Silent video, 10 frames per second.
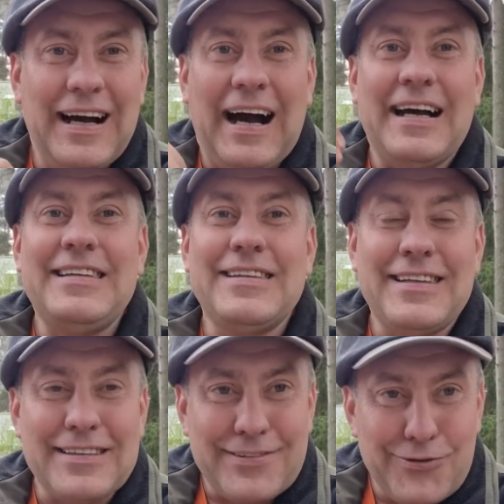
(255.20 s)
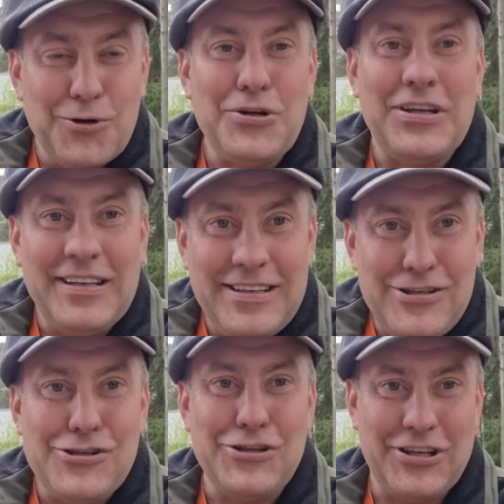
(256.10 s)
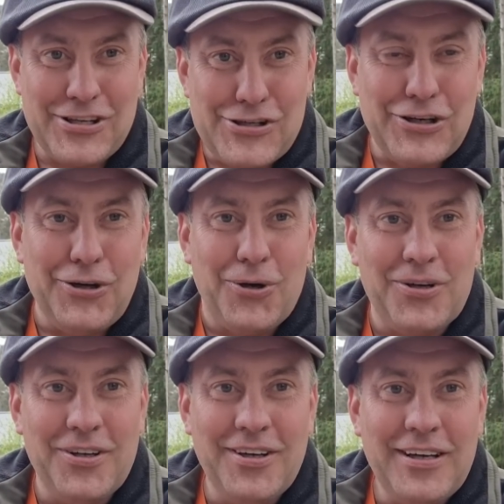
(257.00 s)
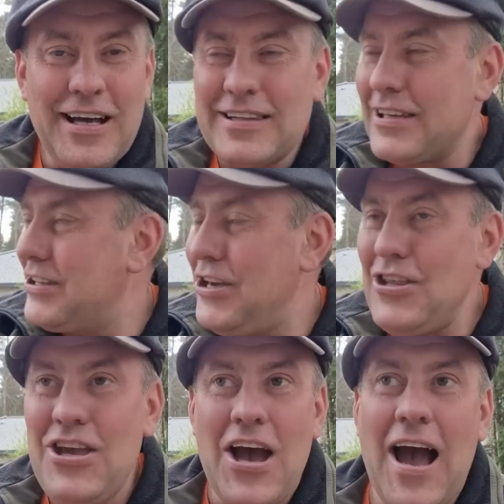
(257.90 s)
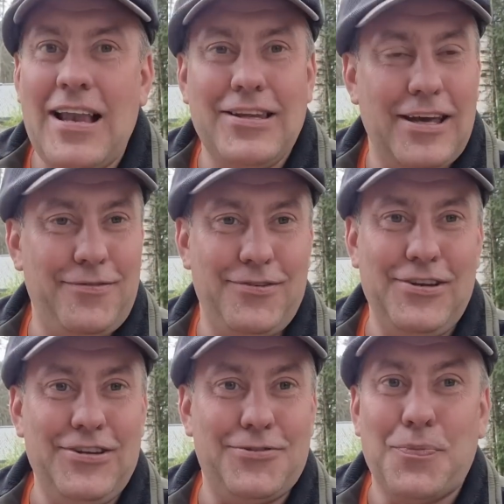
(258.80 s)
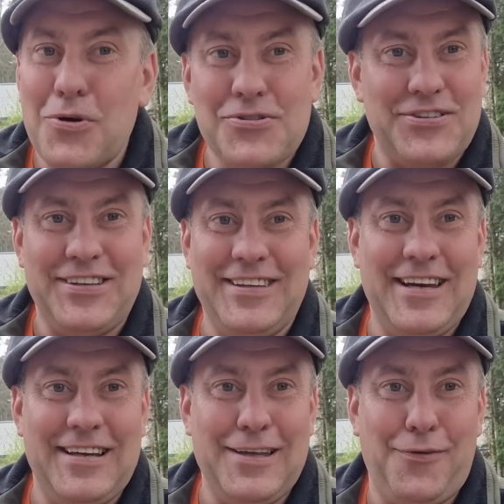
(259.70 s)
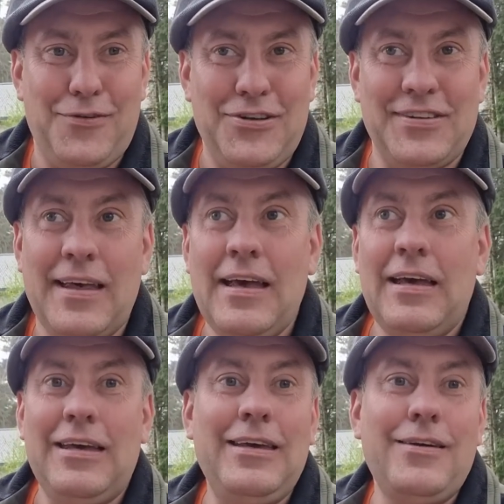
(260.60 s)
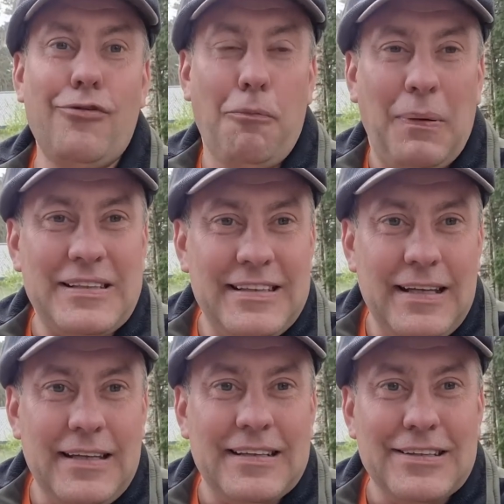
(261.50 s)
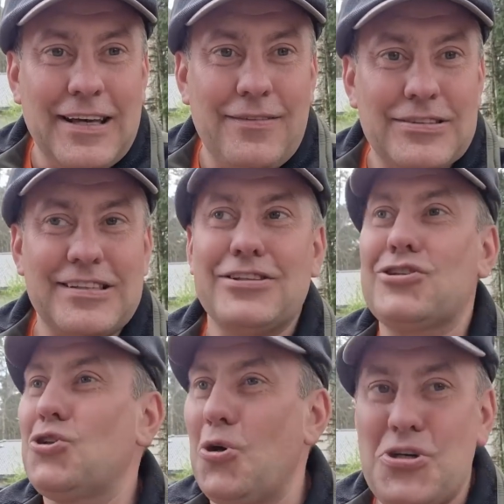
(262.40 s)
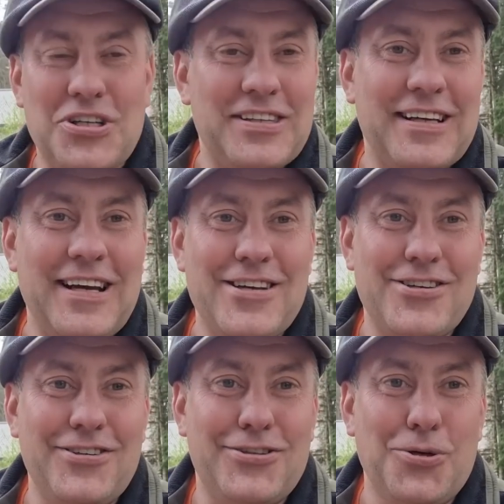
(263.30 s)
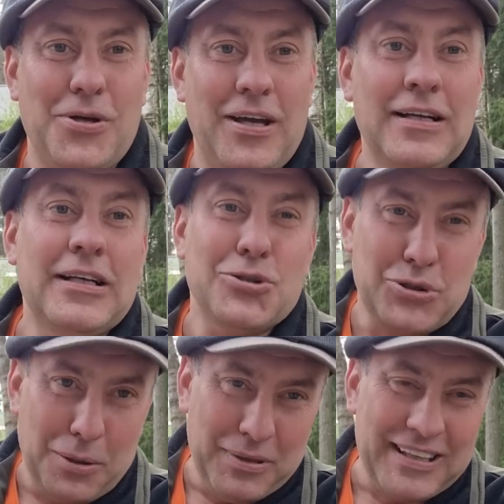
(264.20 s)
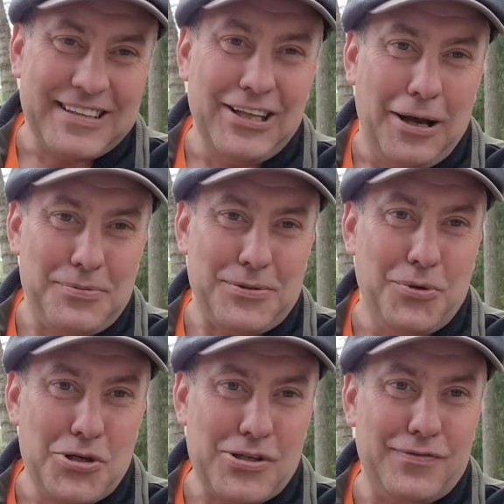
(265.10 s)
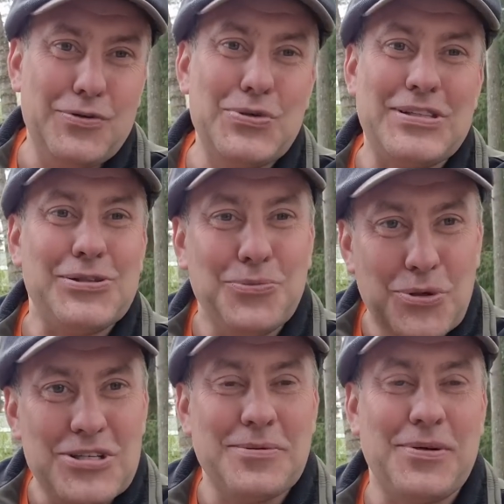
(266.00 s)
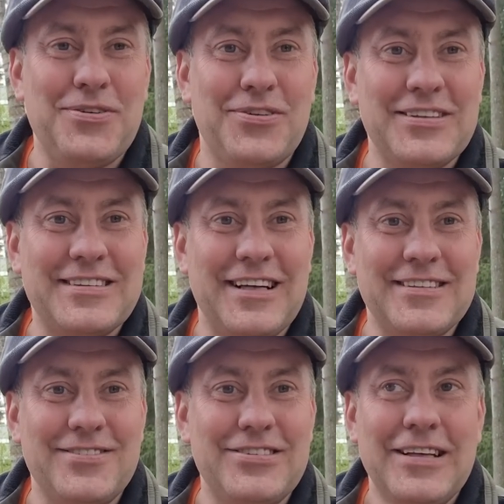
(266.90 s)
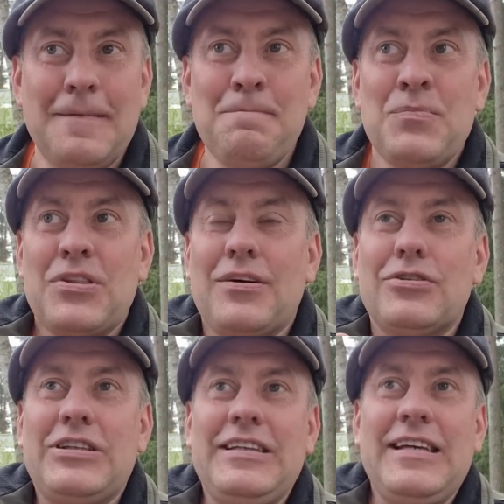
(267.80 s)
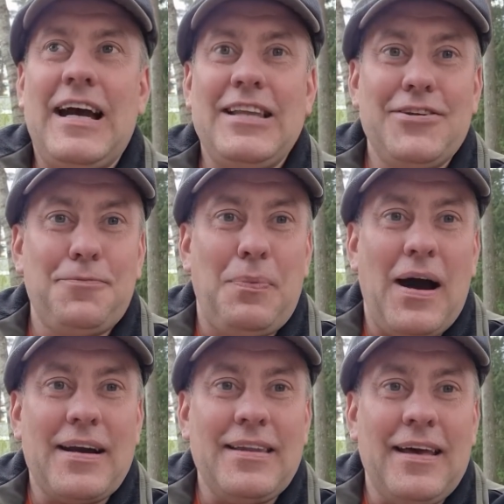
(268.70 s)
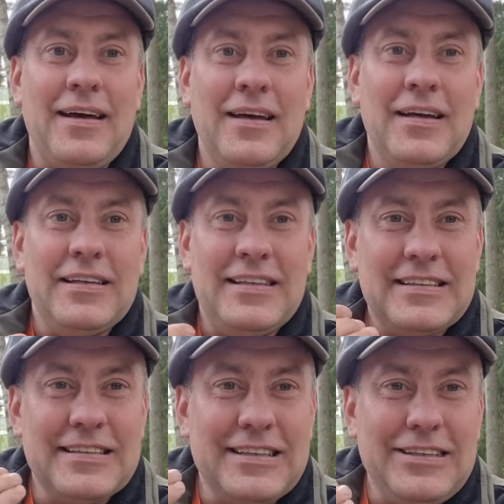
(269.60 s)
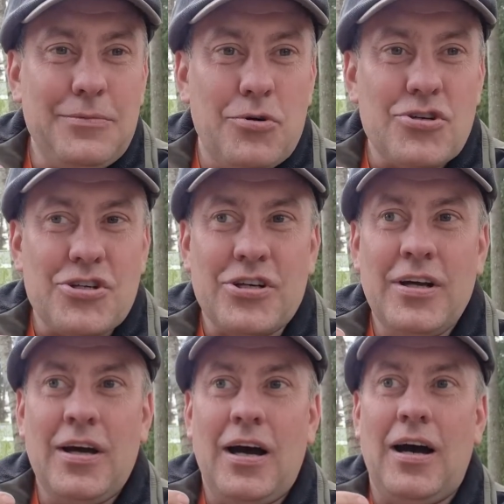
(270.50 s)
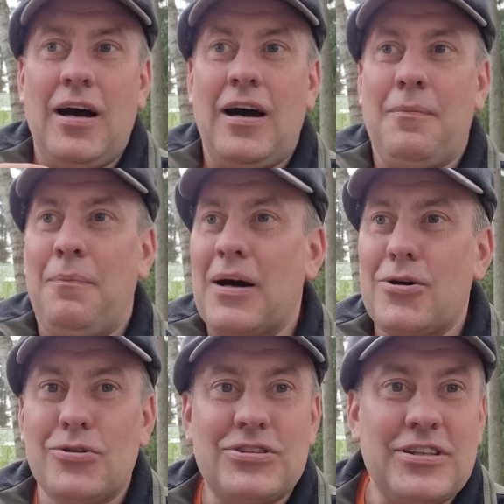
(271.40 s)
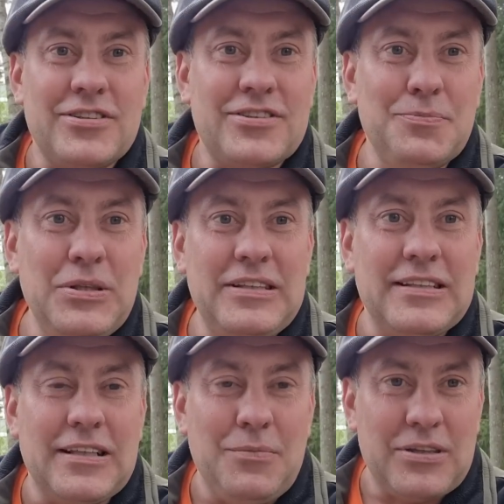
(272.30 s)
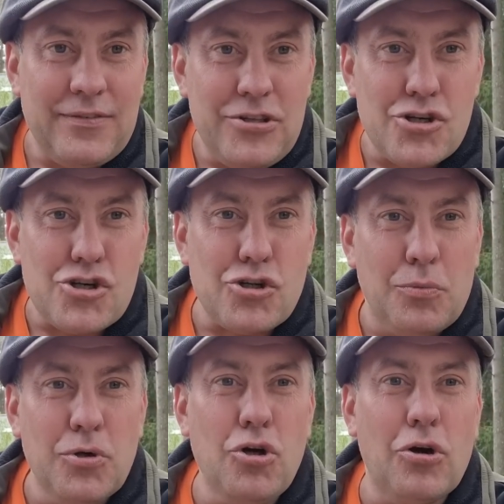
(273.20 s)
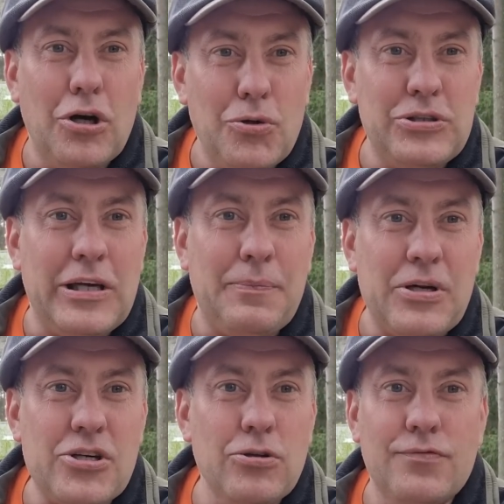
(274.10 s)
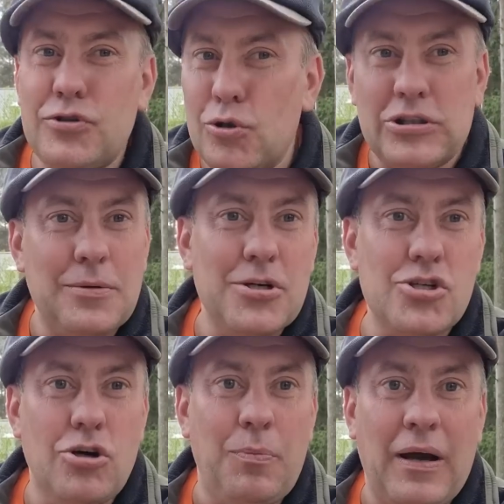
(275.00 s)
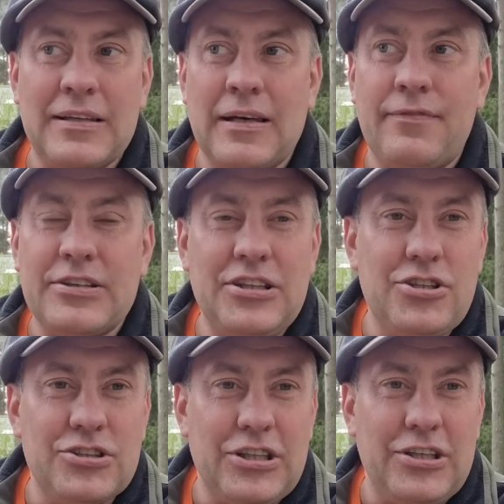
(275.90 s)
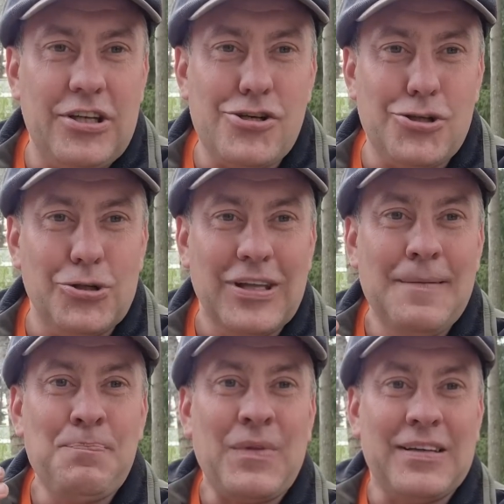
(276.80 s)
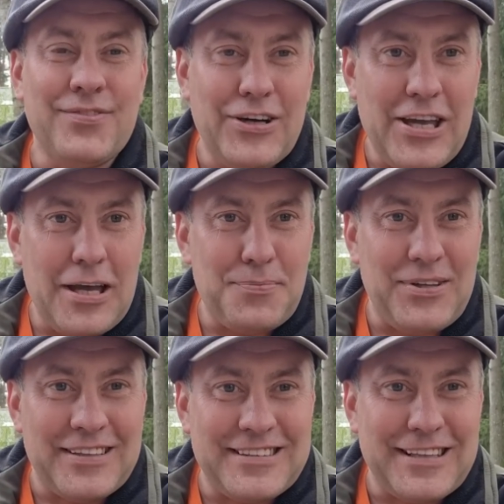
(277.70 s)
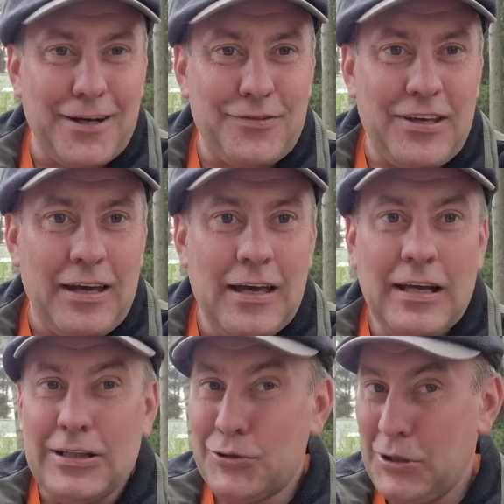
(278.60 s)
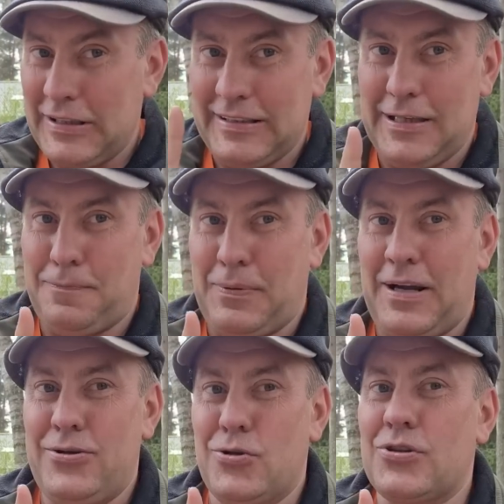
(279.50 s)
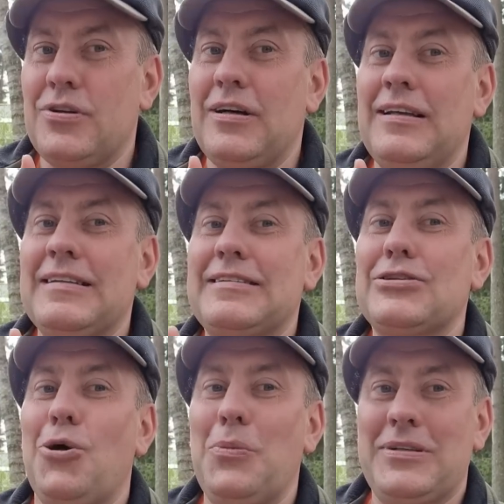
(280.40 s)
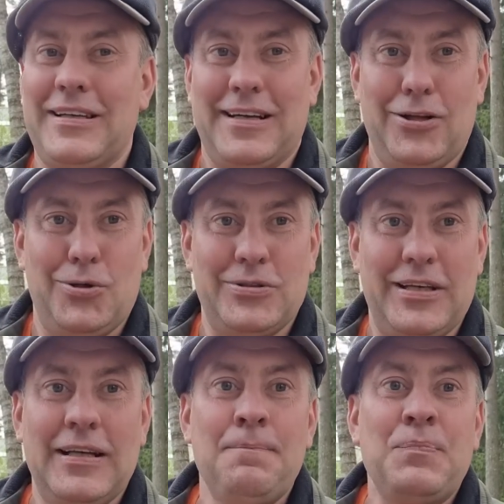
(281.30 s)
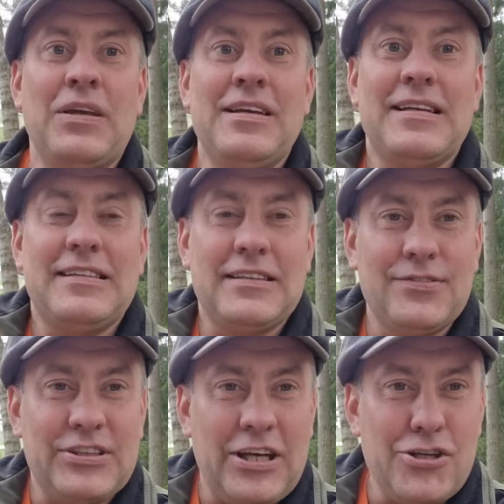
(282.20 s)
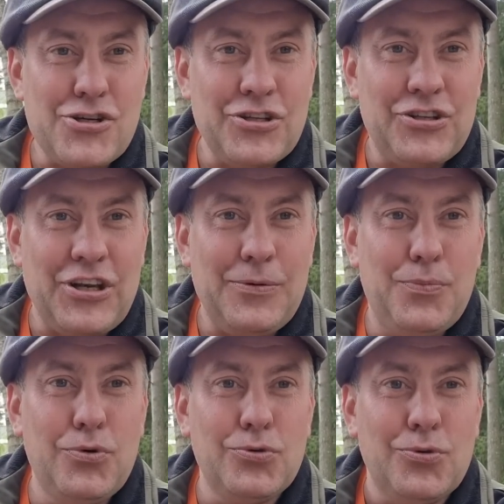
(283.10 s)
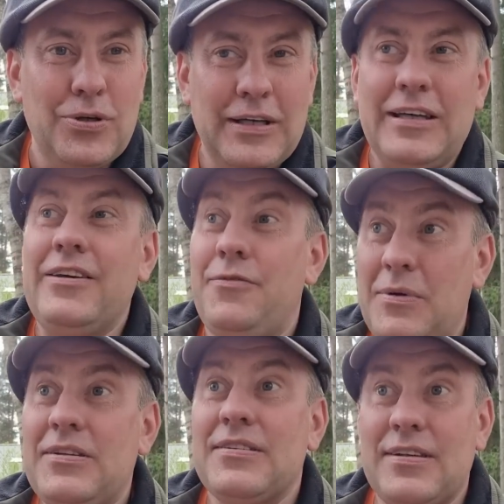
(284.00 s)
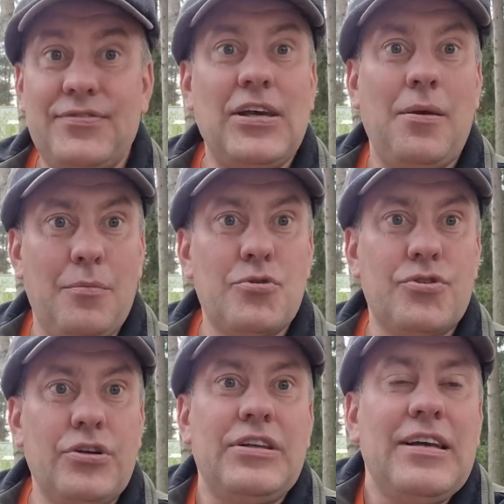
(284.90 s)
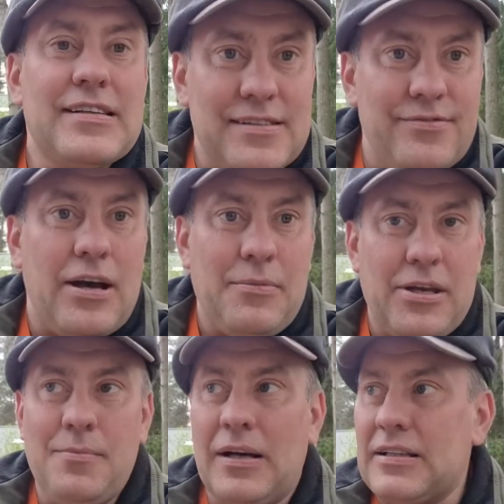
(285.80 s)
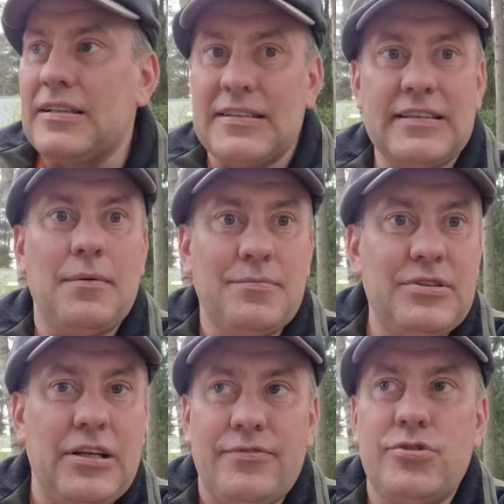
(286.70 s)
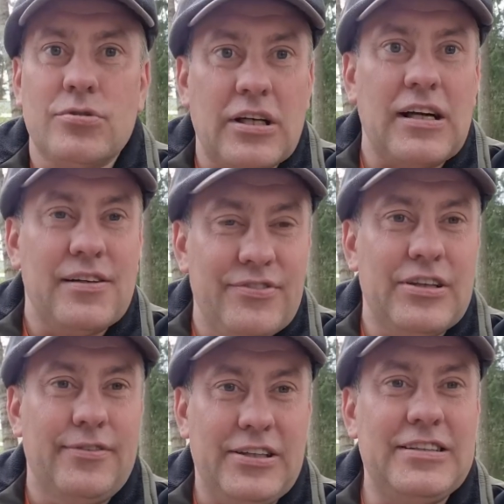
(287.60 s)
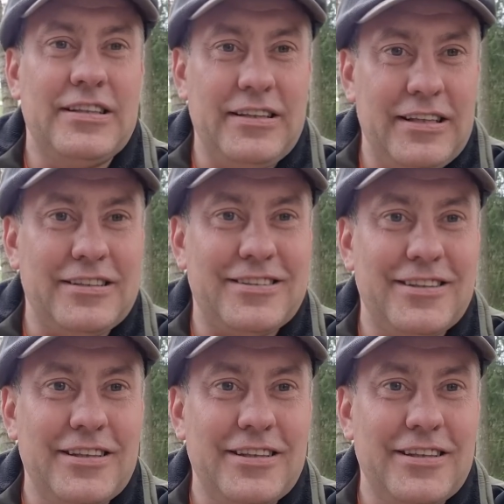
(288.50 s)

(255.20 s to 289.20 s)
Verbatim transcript: а не на свой личный кошелек. Это гениальный аферист, просто гениальный аферист. И его подельник Левиц точно такая же история. Но там Лата Лапса больше в курсе, он больше про него рассказывает. Так вот, гениальность парня, если ты не можешь а, бороться с митингами, ты видишь, что много людей пришло, все, тебе жопа. Это фактически речь идет о твоей отставке. Но если ты пройдешь лицом этой колонны, и если ты встанешь на трибуну и вместе со всеми будешь говорить, я с вами, ребята, на самом деле все так, как вы говорите и есть,